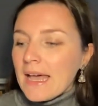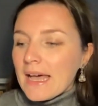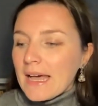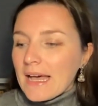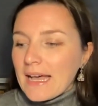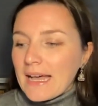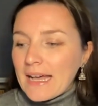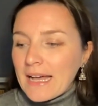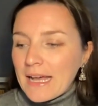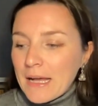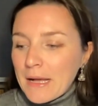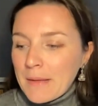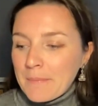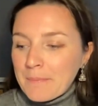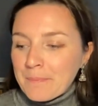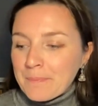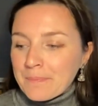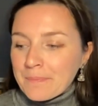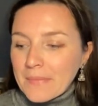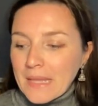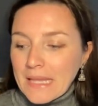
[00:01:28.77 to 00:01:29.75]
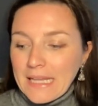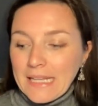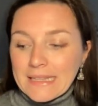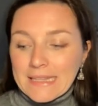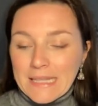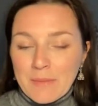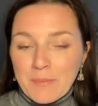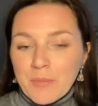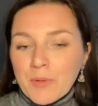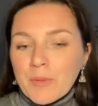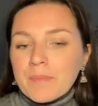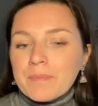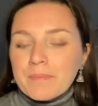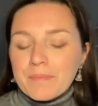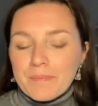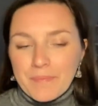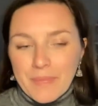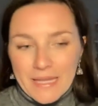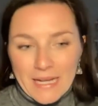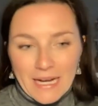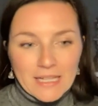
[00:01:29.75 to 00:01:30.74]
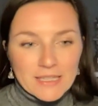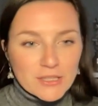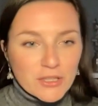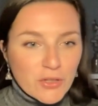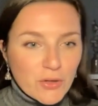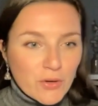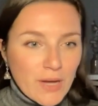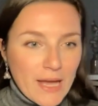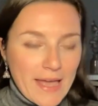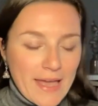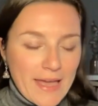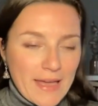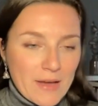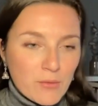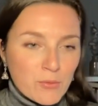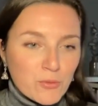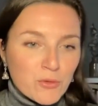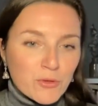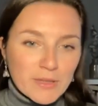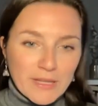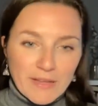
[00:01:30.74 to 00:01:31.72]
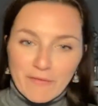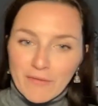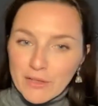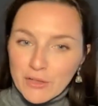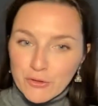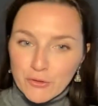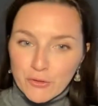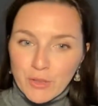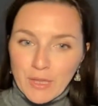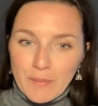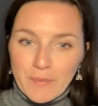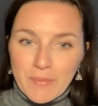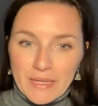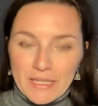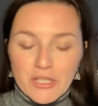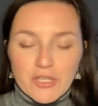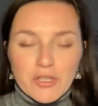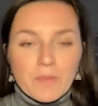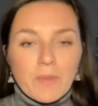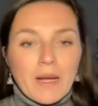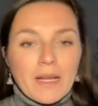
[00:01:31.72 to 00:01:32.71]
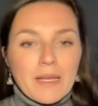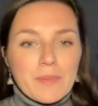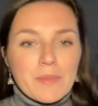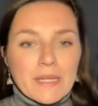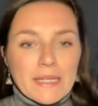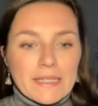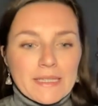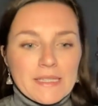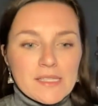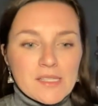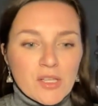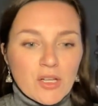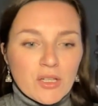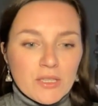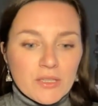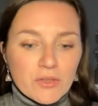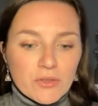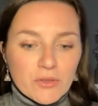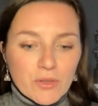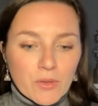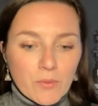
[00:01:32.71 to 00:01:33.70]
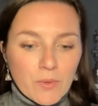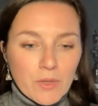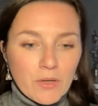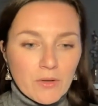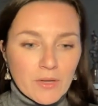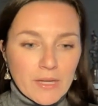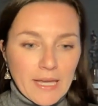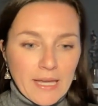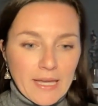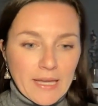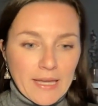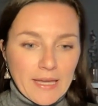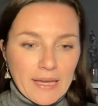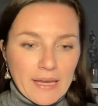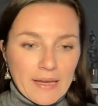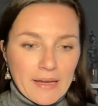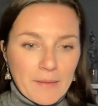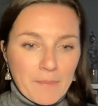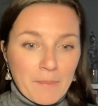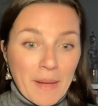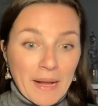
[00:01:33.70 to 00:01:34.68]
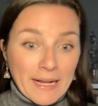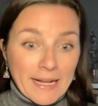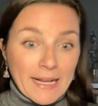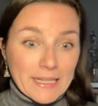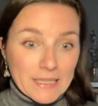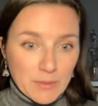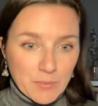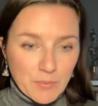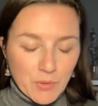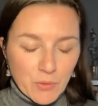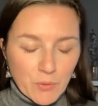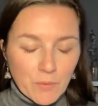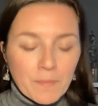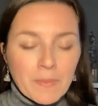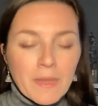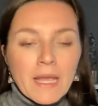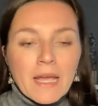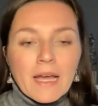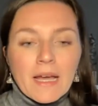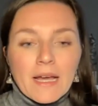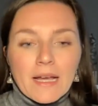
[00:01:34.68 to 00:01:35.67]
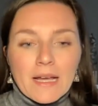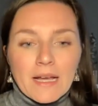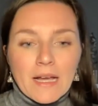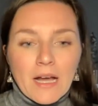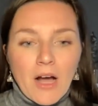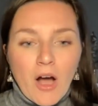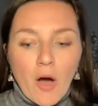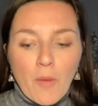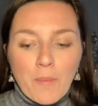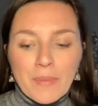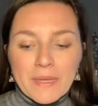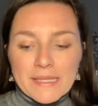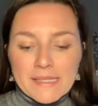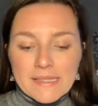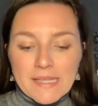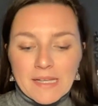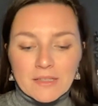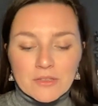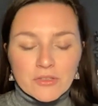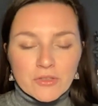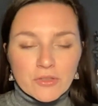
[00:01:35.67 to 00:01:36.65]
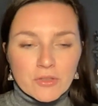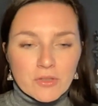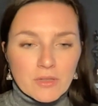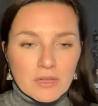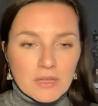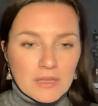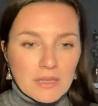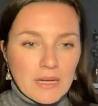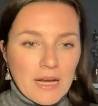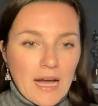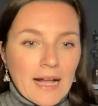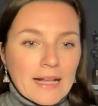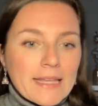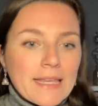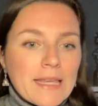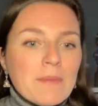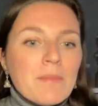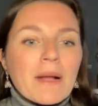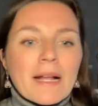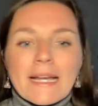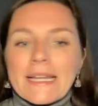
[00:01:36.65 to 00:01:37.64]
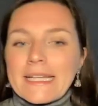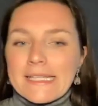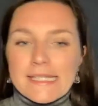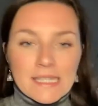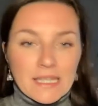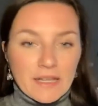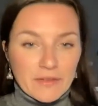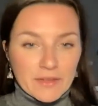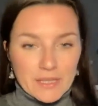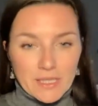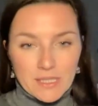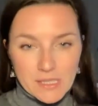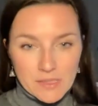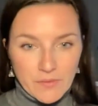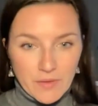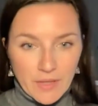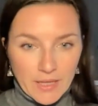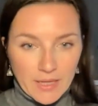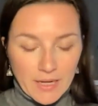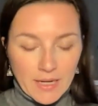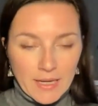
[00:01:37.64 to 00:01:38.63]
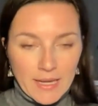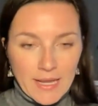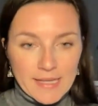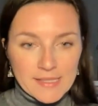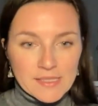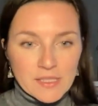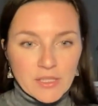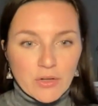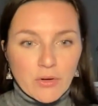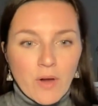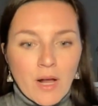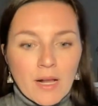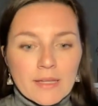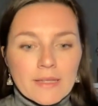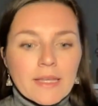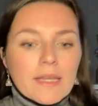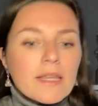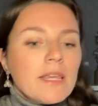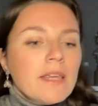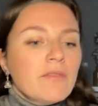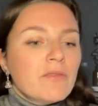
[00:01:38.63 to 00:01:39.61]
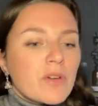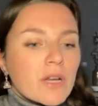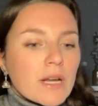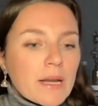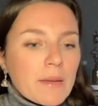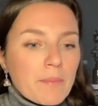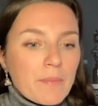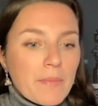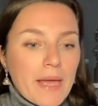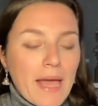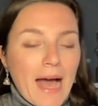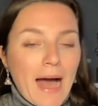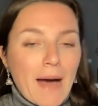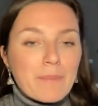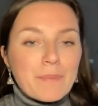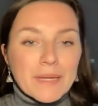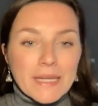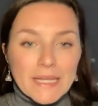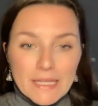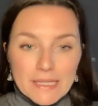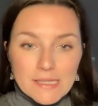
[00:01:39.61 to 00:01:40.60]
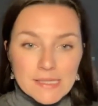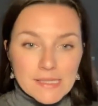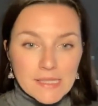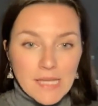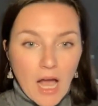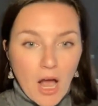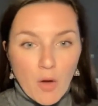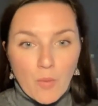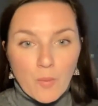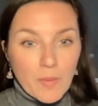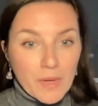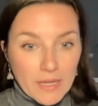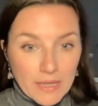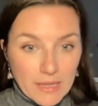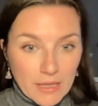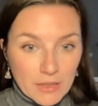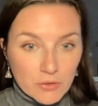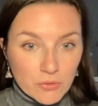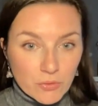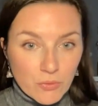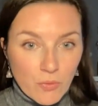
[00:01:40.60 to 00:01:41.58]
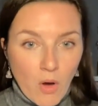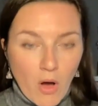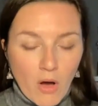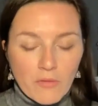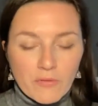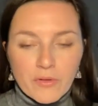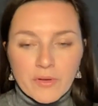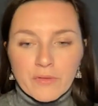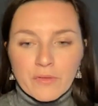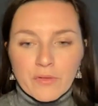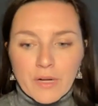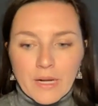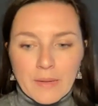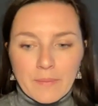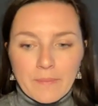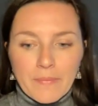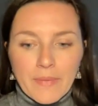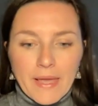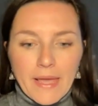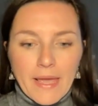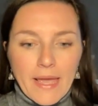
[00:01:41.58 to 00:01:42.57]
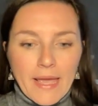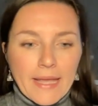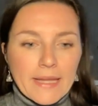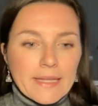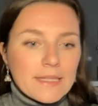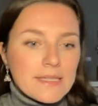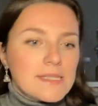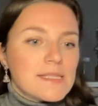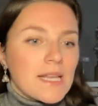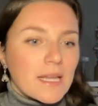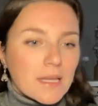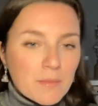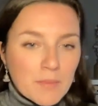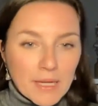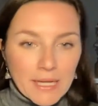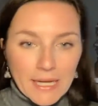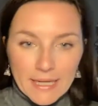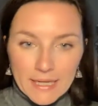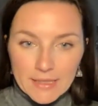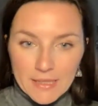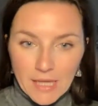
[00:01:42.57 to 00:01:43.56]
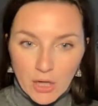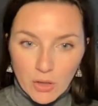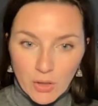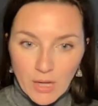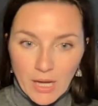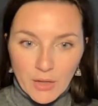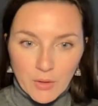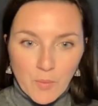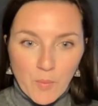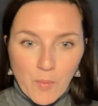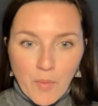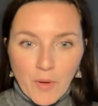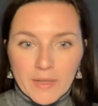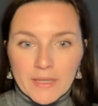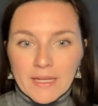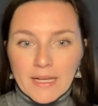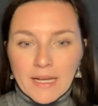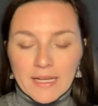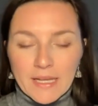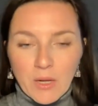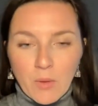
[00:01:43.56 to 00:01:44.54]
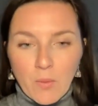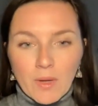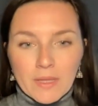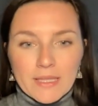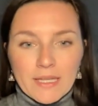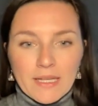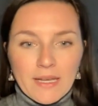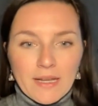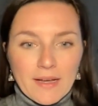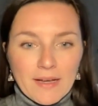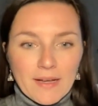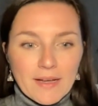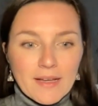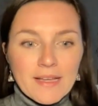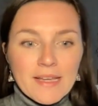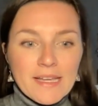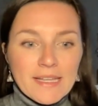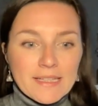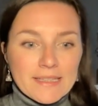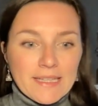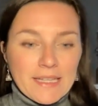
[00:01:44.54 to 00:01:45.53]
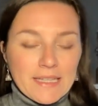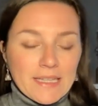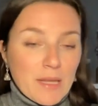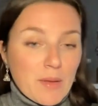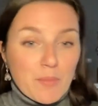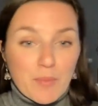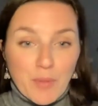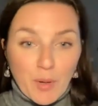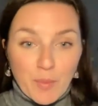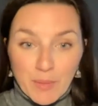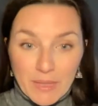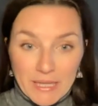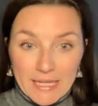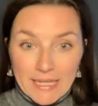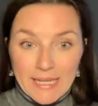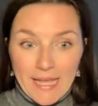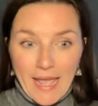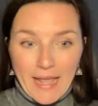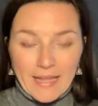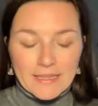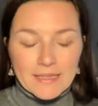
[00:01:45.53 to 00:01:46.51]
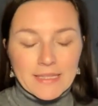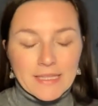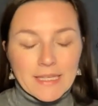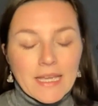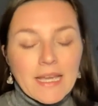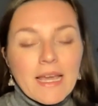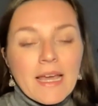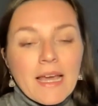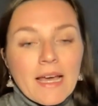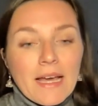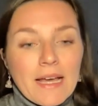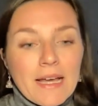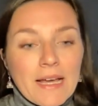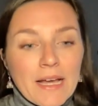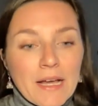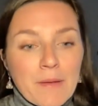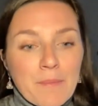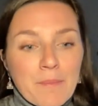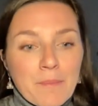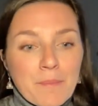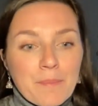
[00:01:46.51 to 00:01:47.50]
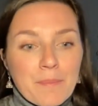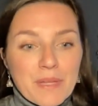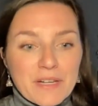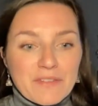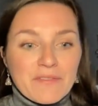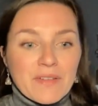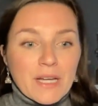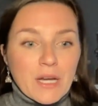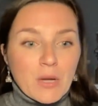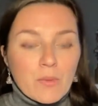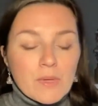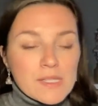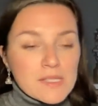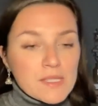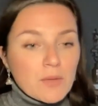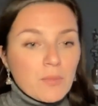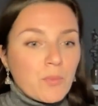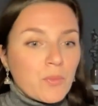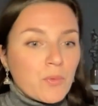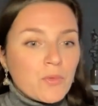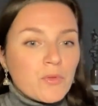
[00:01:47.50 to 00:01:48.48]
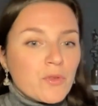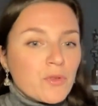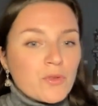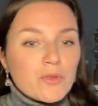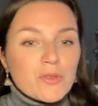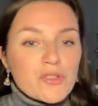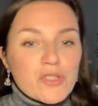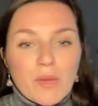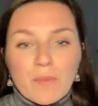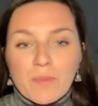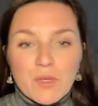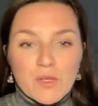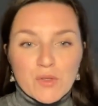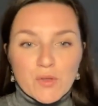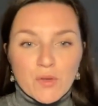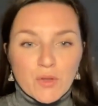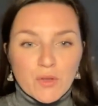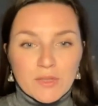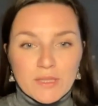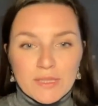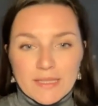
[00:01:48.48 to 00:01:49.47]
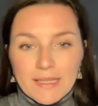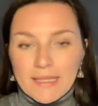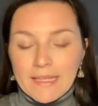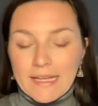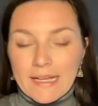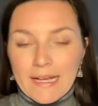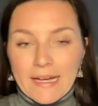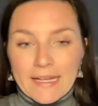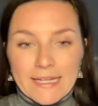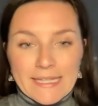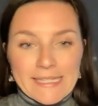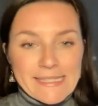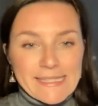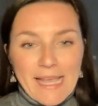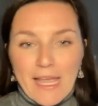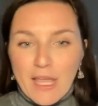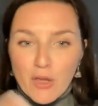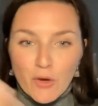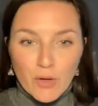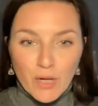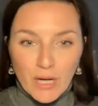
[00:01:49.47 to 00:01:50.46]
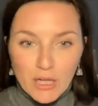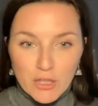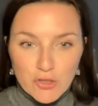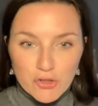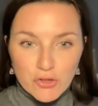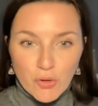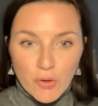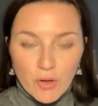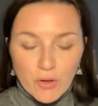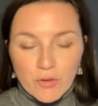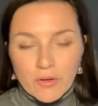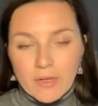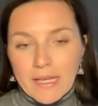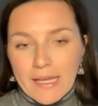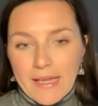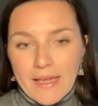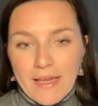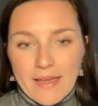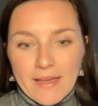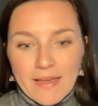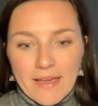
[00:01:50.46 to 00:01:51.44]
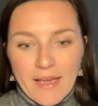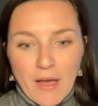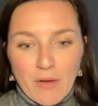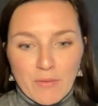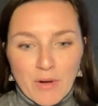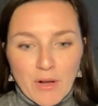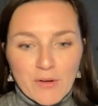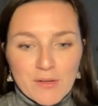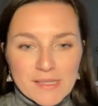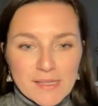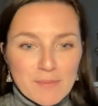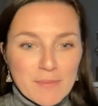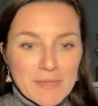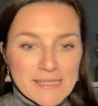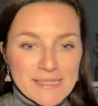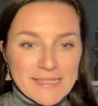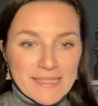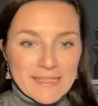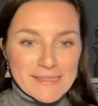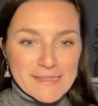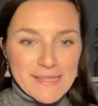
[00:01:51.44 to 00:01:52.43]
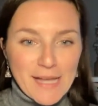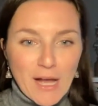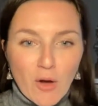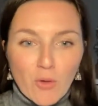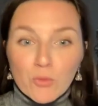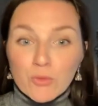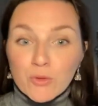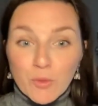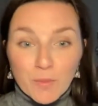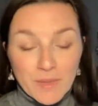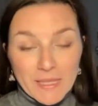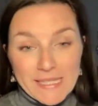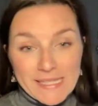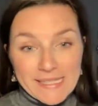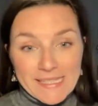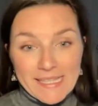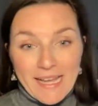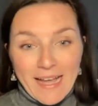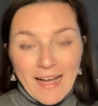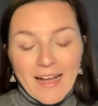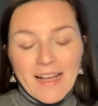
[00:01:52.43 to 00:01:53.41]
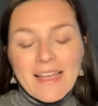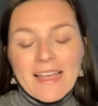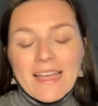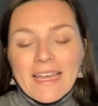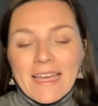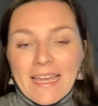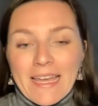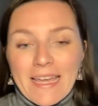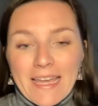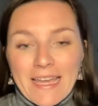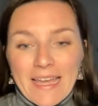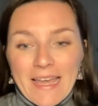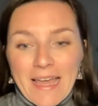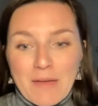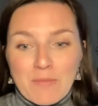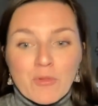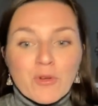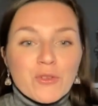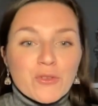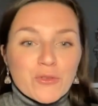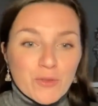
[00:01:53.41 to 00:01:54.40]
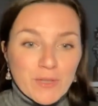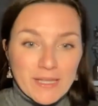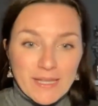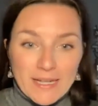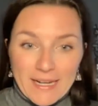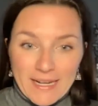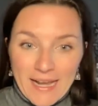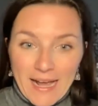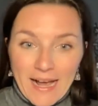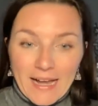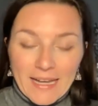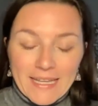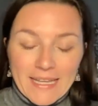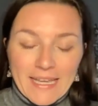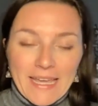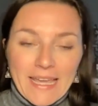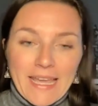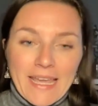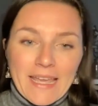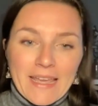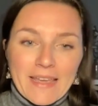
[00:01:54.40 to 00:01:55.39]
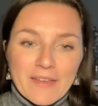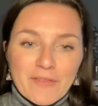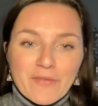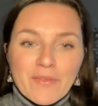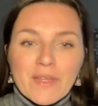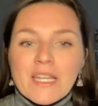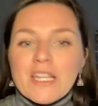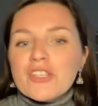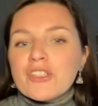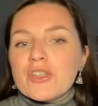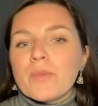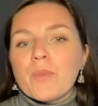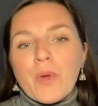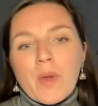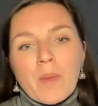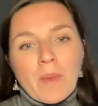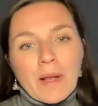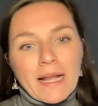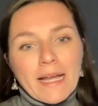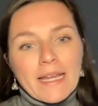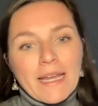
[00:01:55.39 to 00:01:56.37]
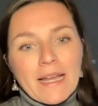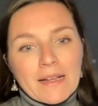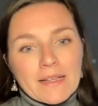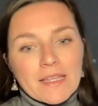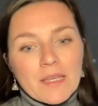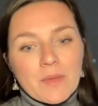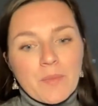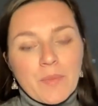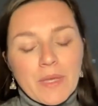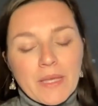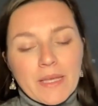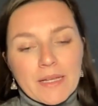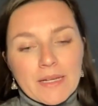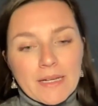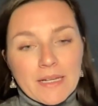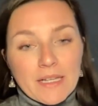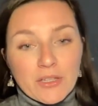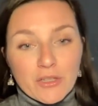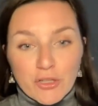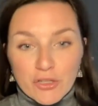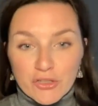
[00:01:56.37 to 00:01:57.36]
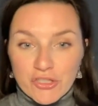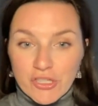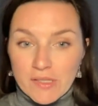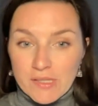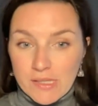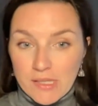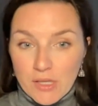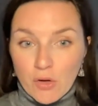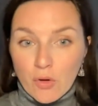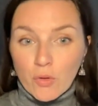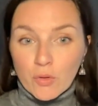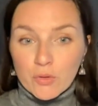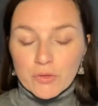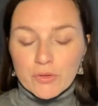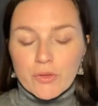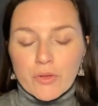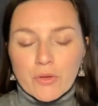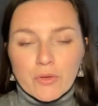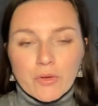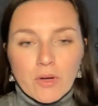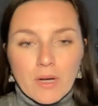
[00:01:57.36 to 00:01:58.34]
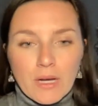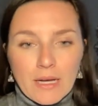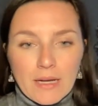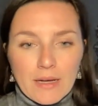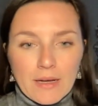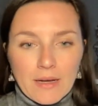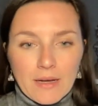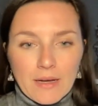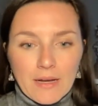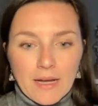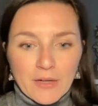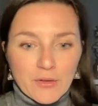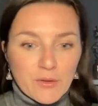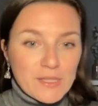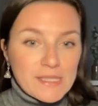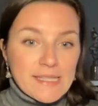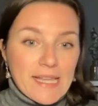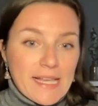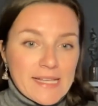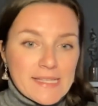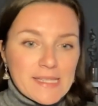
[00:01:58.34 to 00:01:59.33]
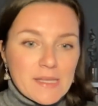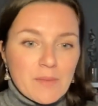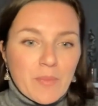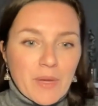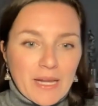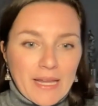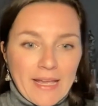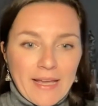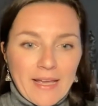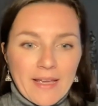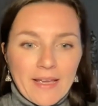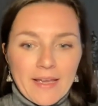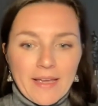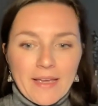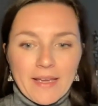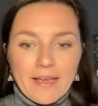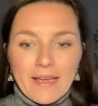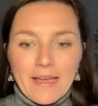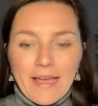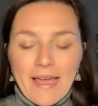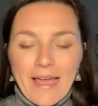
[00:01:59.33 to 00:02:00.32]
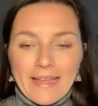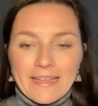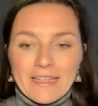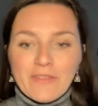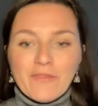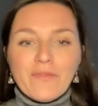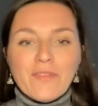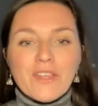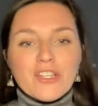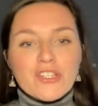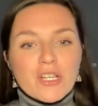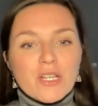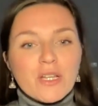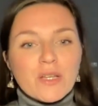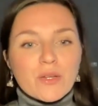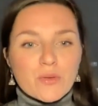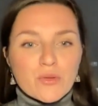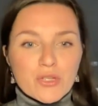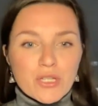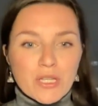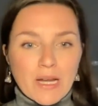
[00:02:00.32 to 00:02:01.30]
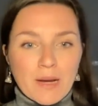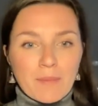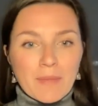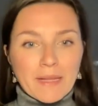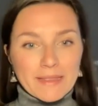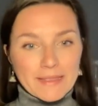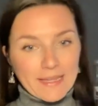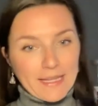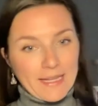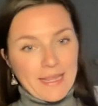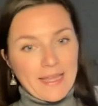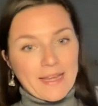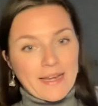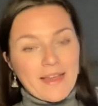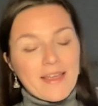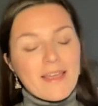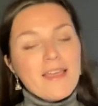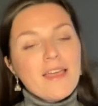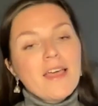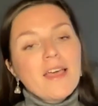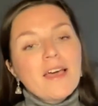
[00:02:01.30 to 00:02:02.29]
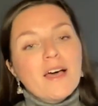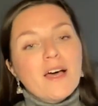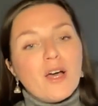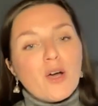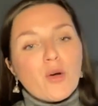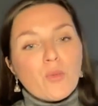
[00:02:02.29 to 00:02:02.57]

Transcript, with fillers: Um, il tempo, peraltro, è uno dei fattori principali perché di solito è quello che eh, manca di più. Uh, ho pensato uh, a chi magari si deve trasferire all'estero, anche chi vorrebbe aprirsi a un mercato nuovo e vorrebbe iniziare magari a dialogare un po' nella lingua della, dei, dei, propri clienti. Um, per fare questo, appunto, non c'è bisogno di dedicare sei ore al giorno, che eh, è una cosa abbastanza utopistica, eh, è molto irreale e, e finisce poi magari anche per ritorcersi contro a noi stessi perché eh, è difficile riuscire a mantenere eh,